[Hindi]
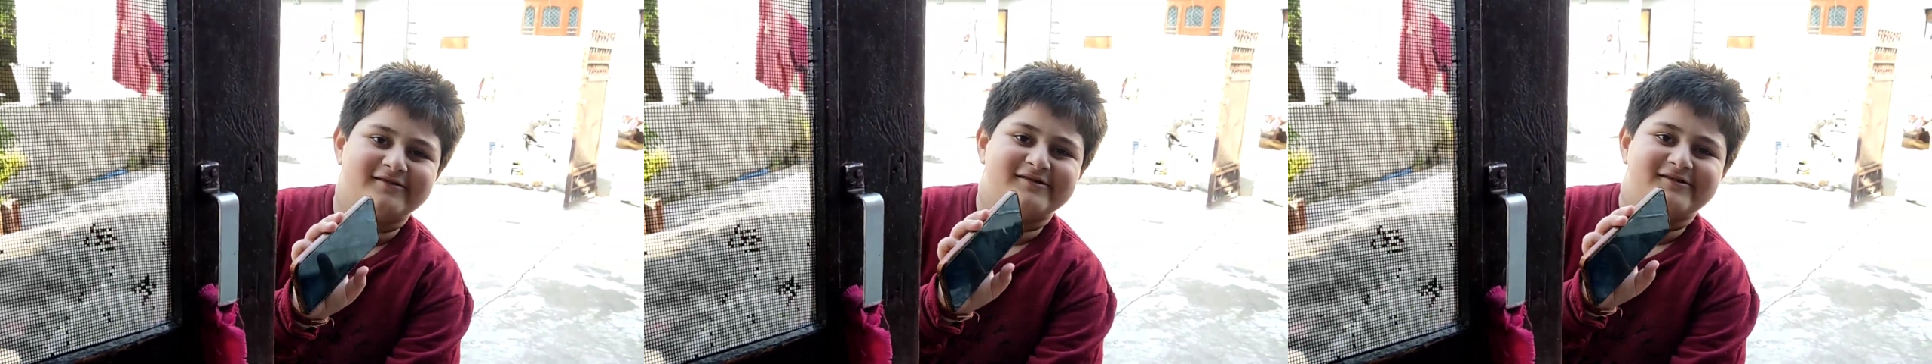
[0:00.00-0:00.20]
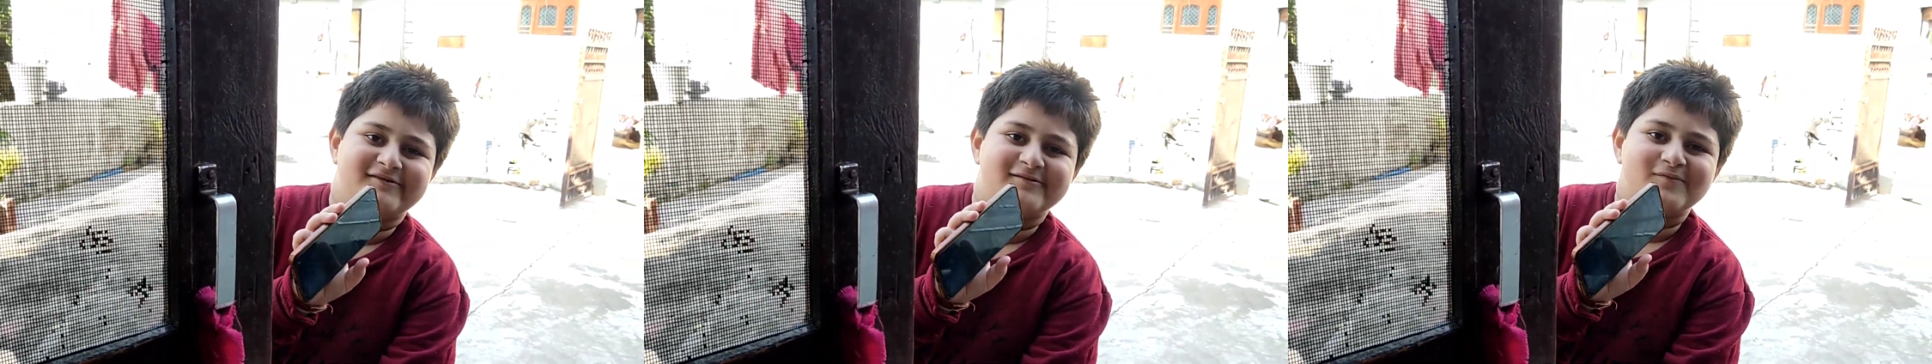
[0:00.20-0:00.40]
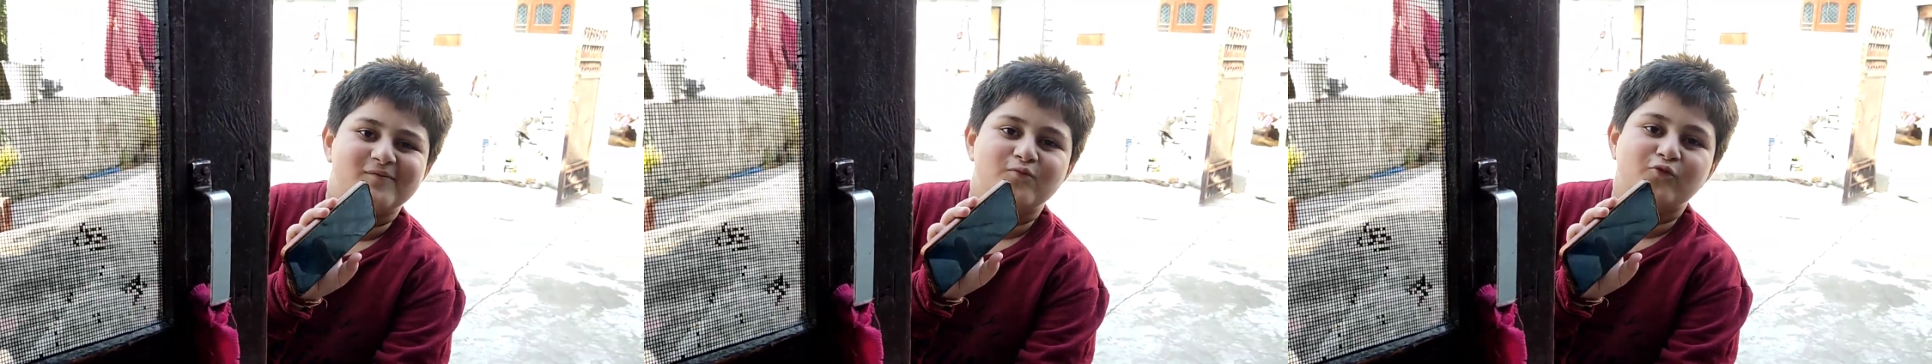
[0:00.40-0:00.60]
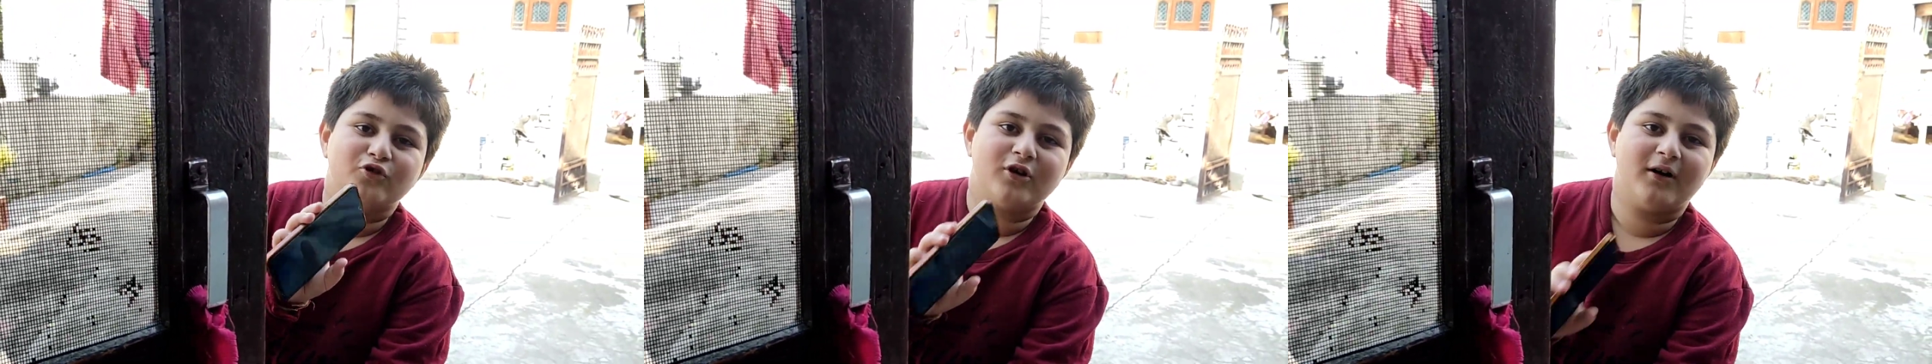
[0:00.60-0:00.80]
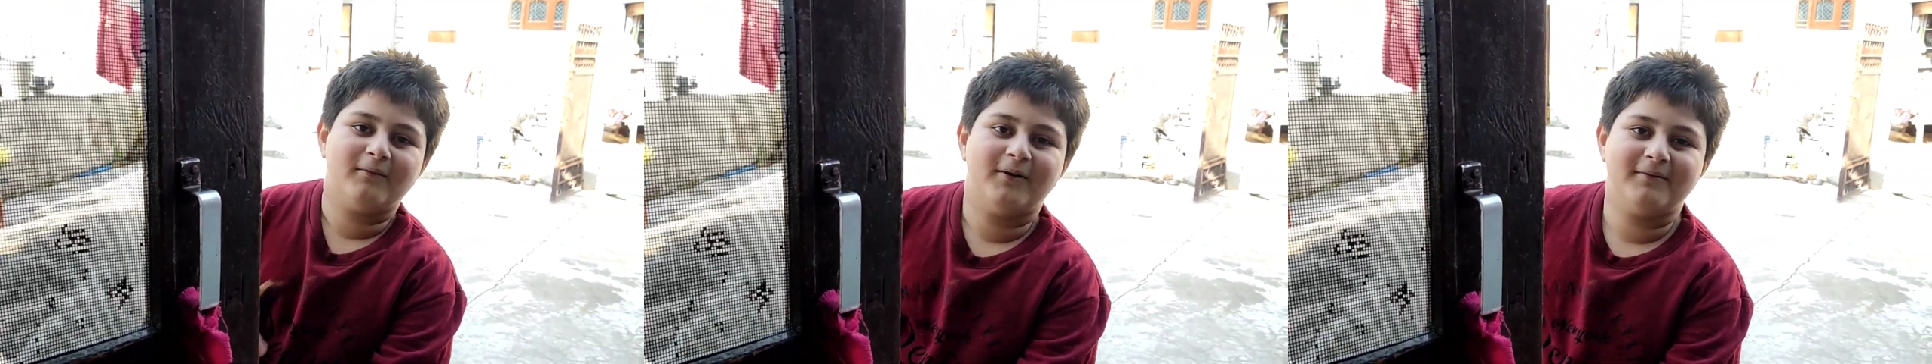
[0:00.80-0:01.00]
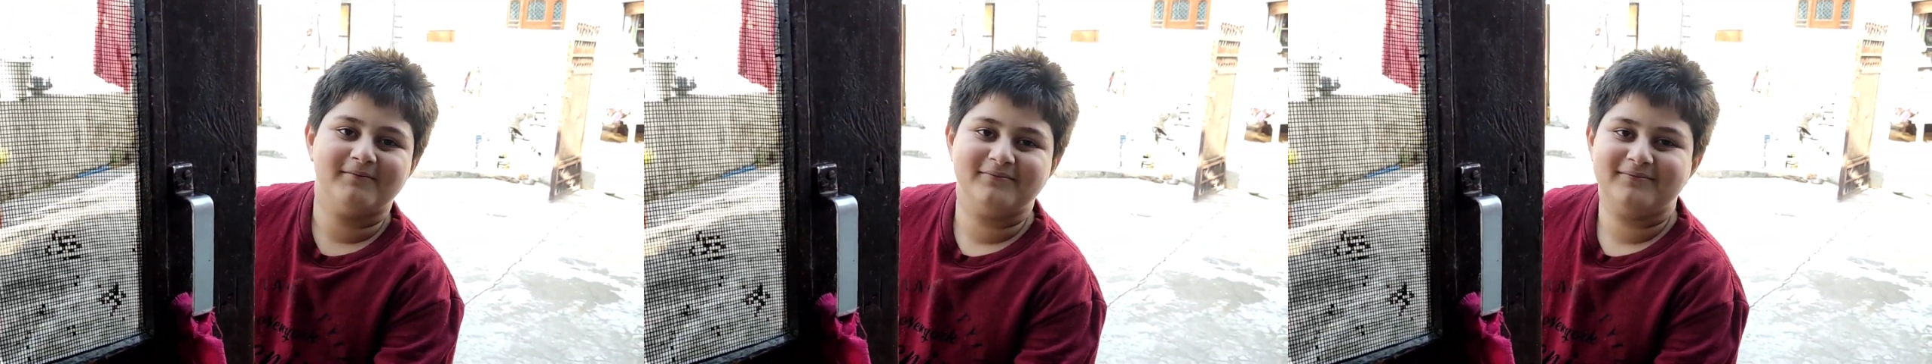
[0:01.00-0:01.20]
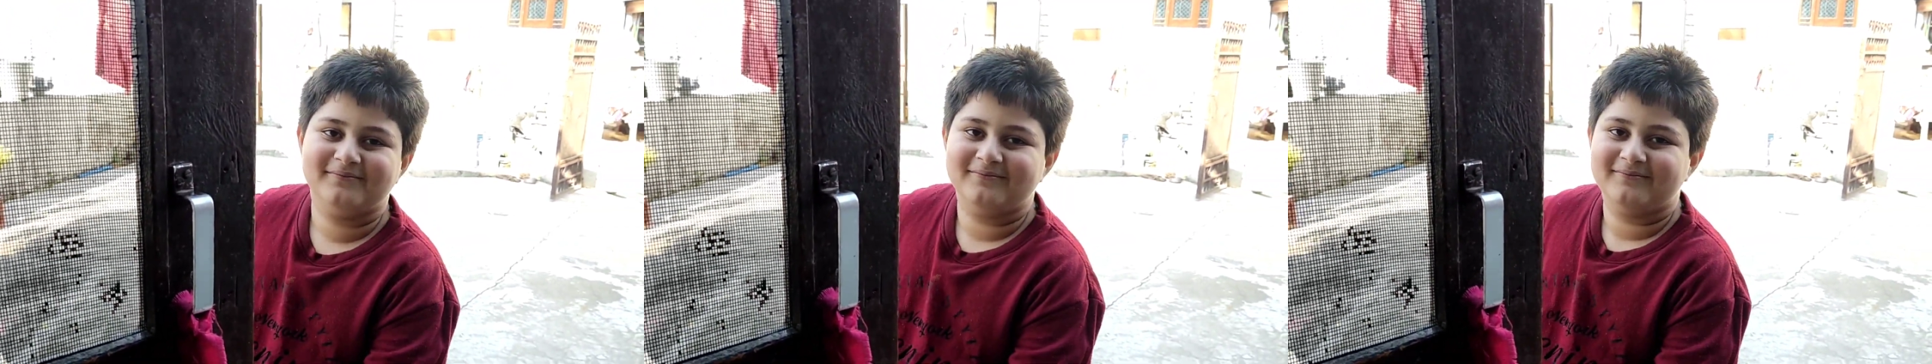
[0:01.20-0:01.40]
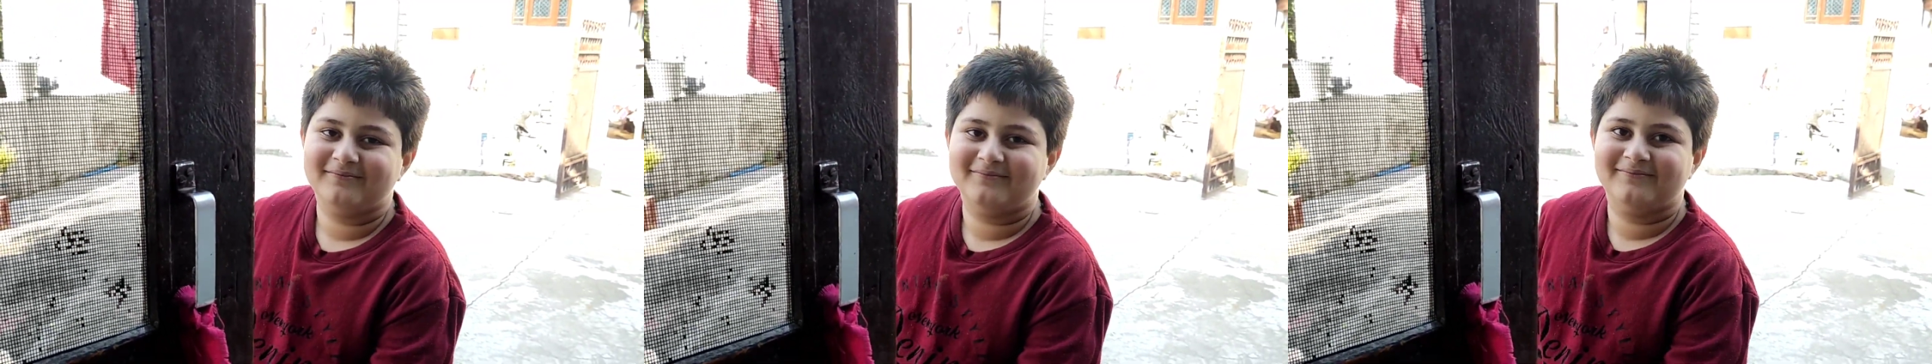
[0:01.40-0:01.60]
बस
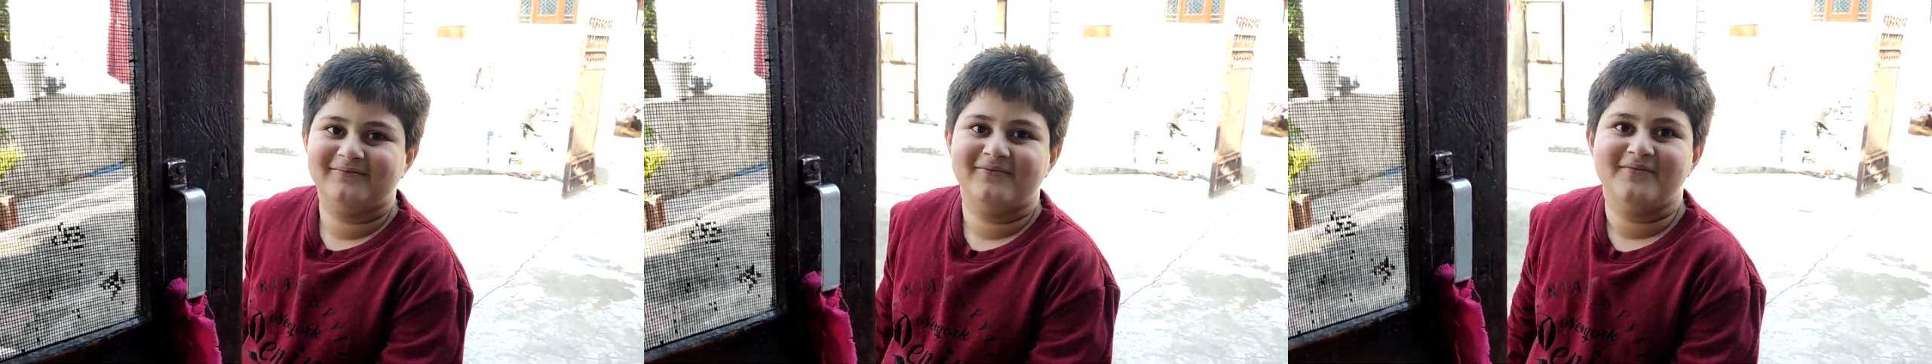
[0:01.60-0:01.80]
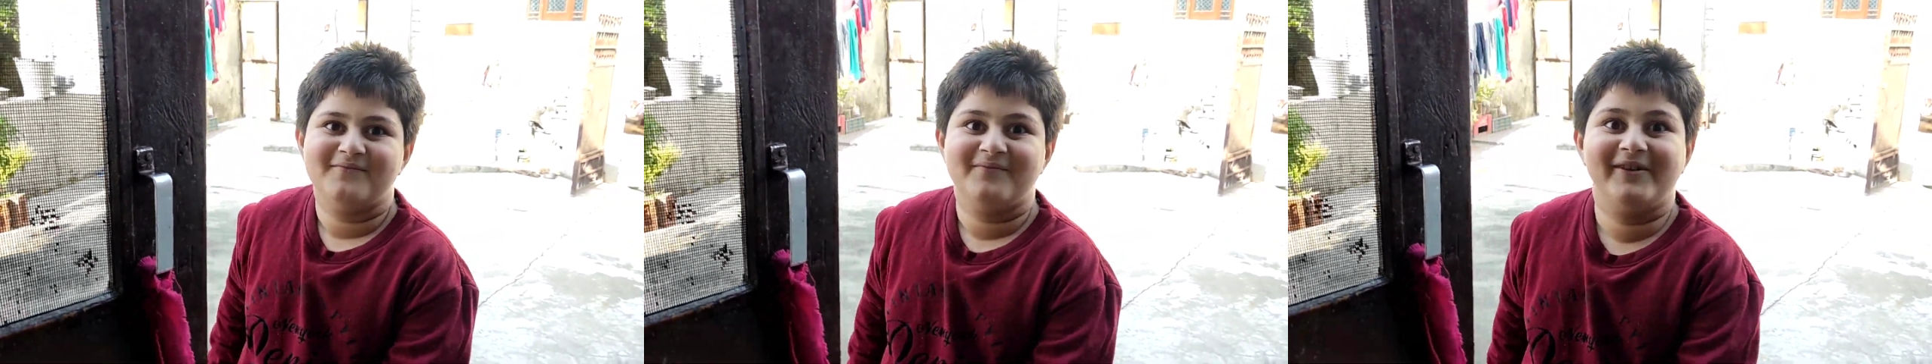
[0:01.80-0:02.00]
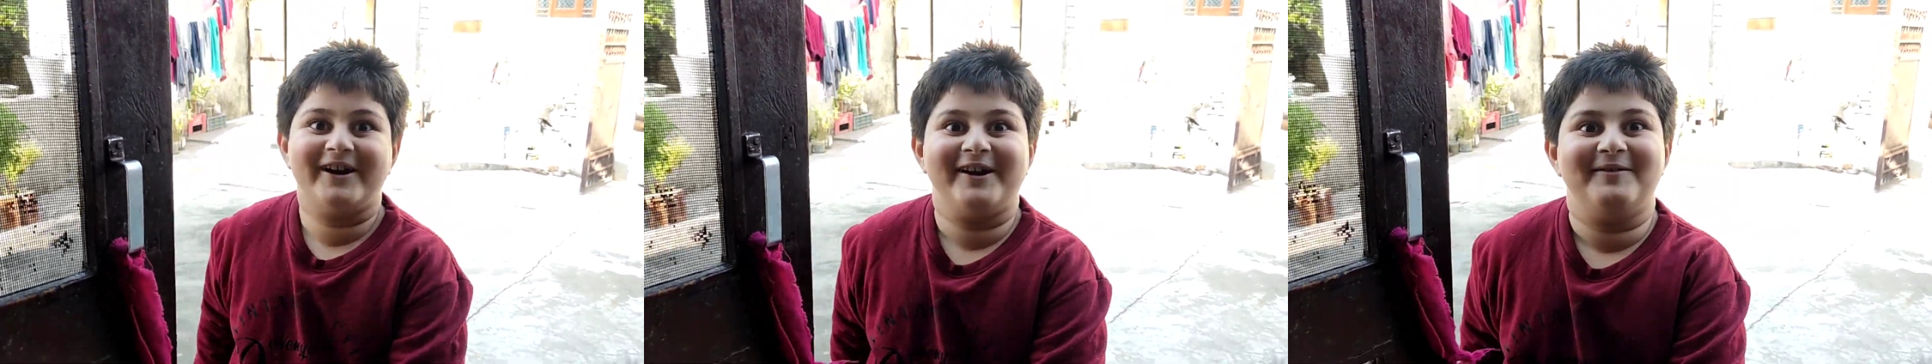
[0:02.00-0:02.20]
बस